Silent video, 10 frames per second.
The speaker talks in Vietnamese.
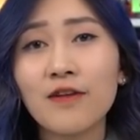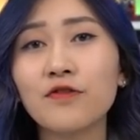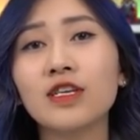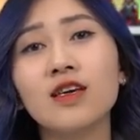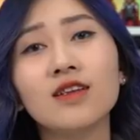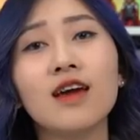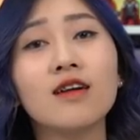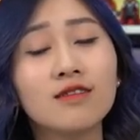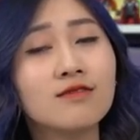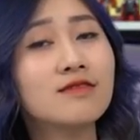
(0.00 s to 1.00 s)
với thiết
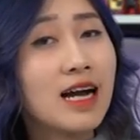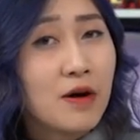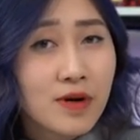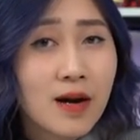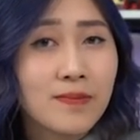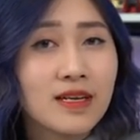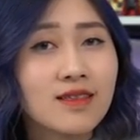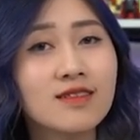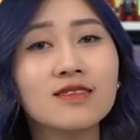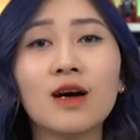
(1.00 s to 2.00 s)
kế cực cao cấp đến
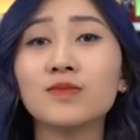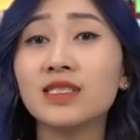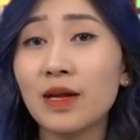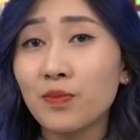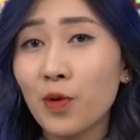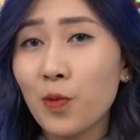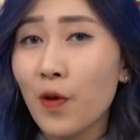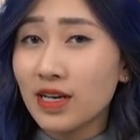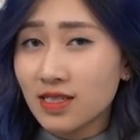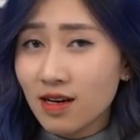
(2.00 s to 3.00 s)
từ dòng ZenBook
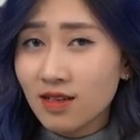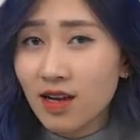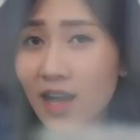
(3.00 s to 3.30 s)
của Asus.